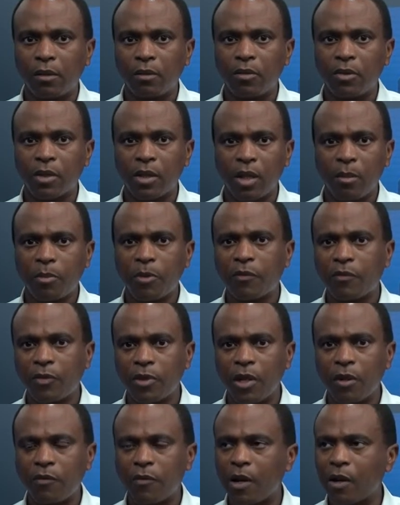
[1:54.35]
eu sempre
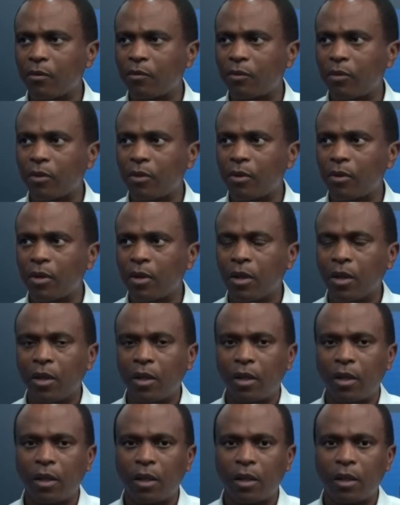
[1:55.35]
fui a favor
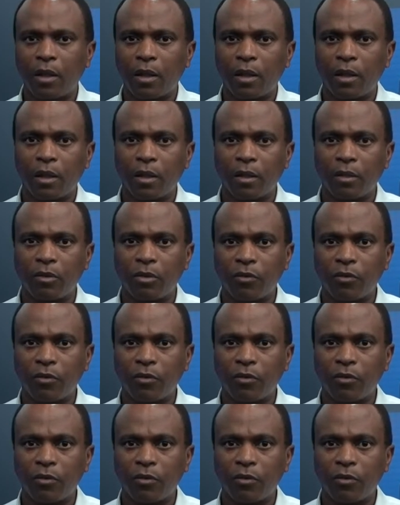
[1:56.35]
é,